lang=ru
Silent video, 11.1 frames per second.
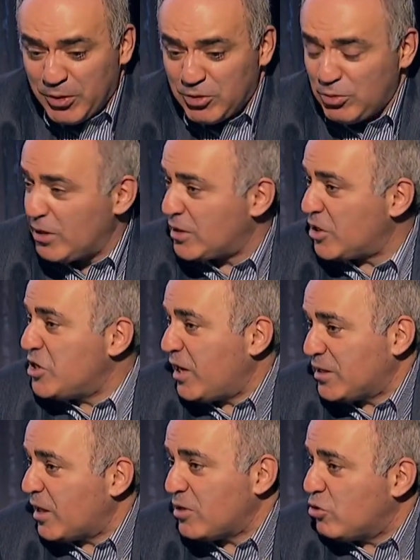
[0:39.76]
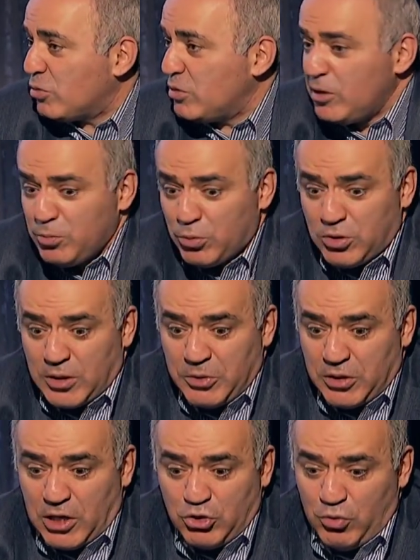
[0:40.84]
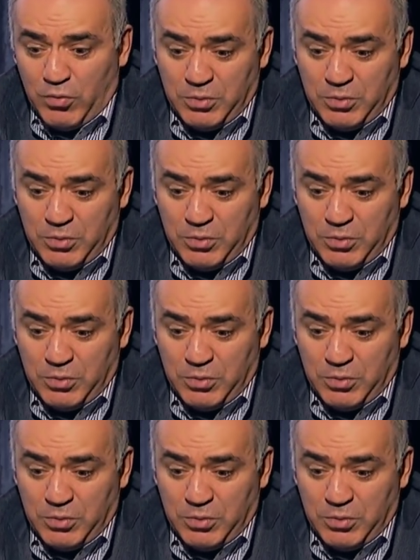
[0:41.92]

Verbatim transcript: простое, если даже не хотят ничего делать, просто сообщат, а что